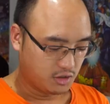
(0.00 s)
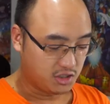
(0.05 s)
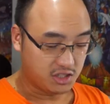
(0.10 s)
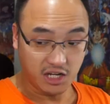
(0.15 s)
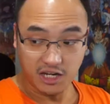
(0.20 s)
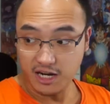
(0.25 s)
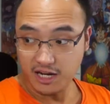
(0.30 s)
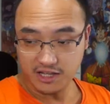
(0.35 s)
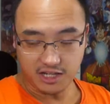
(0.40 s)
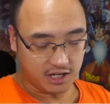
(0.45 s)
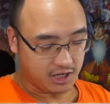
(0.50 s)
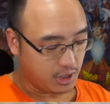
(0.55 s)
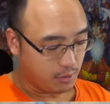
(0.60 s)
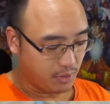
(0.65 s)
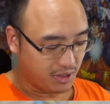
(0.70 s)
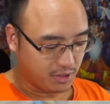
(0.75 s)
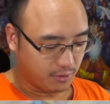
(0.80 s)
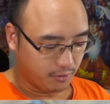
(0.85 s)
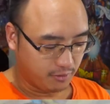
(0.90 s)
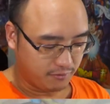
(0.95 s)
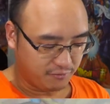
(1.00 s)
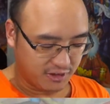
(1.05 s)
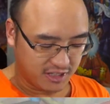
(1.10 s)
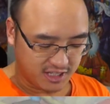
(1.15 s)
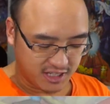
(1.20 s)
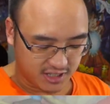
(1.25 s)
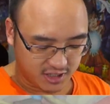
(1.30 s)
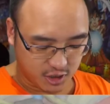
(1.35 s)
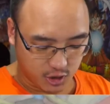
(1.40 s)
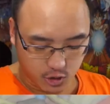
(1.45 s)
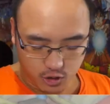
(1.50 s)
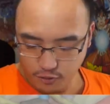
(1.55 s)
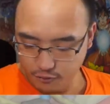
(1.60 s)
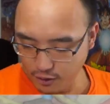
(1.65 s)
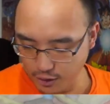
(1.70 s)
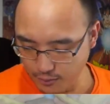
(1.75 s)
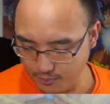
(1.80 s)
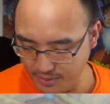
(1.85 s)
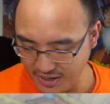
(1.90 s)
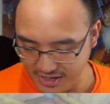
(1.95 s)
Ceci est la dernière boîte de mon fils. Est-ce que tu
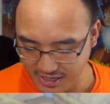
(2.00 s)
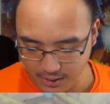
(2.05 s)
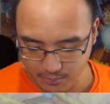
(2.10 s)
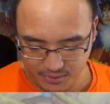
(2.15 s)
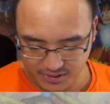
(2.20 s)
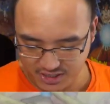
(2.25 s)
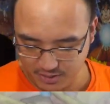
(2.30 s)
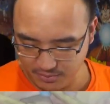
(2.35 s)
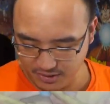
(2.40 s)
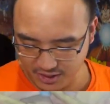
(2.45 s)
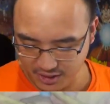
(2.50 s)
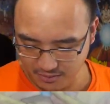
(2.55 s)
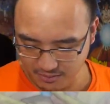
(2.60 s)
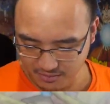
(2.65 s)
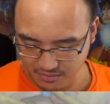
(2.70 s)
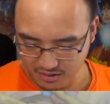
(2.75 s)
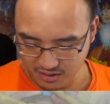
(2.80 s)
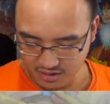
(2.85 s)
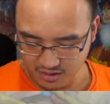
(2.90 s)
veux le bénir, petit bonhomme?